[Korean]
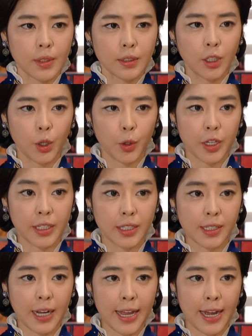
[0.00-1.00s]
서로의
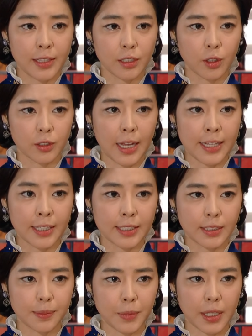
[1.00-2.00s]
길을 가야 하는 것
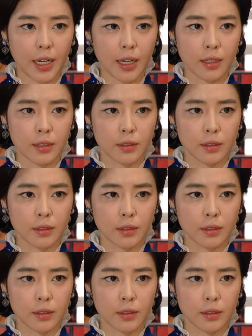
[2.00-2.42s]
아니겠습니까?